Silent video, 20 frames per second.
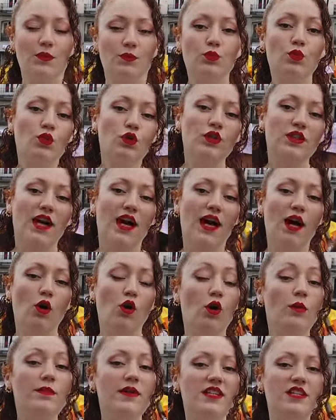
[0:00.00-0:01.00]
Burada
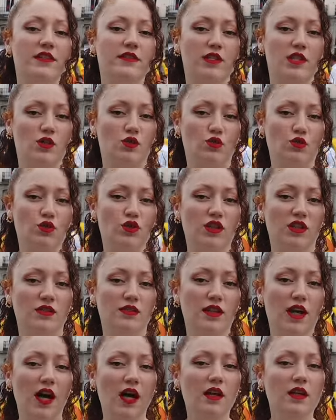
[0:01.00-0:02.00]
15.
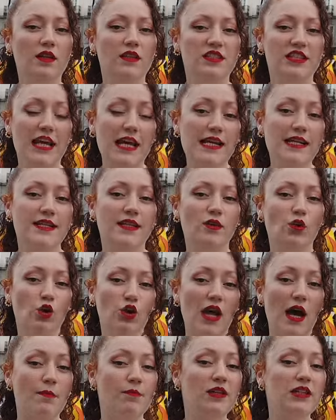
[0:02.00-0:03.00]
yüzyılda şehrin
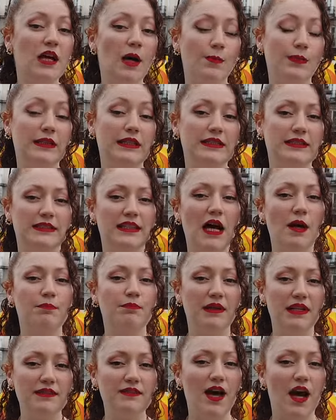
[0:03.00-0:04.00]
önemli
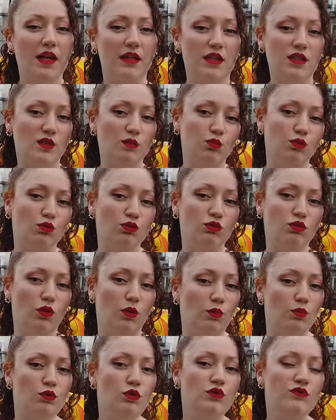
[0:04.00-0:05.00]
kapılarından bir tanesi
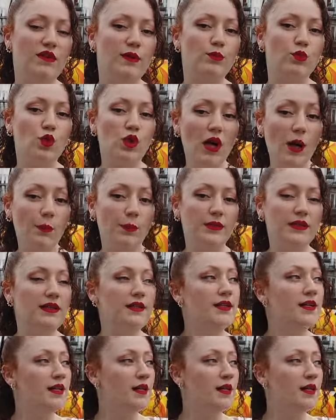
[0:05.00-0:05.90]
bulunuyormuş ve bu kapı